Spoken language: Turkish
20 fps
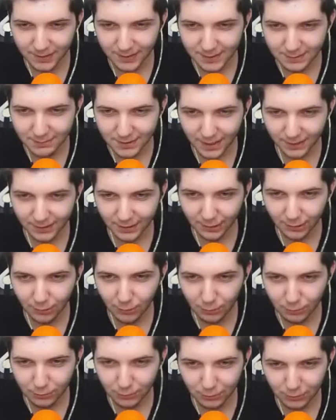olmalısın. Senden
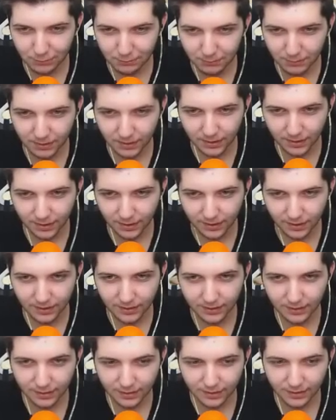korkuyorum ben
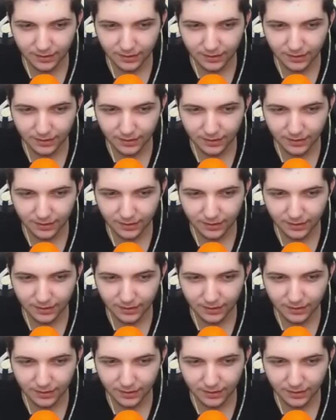hala.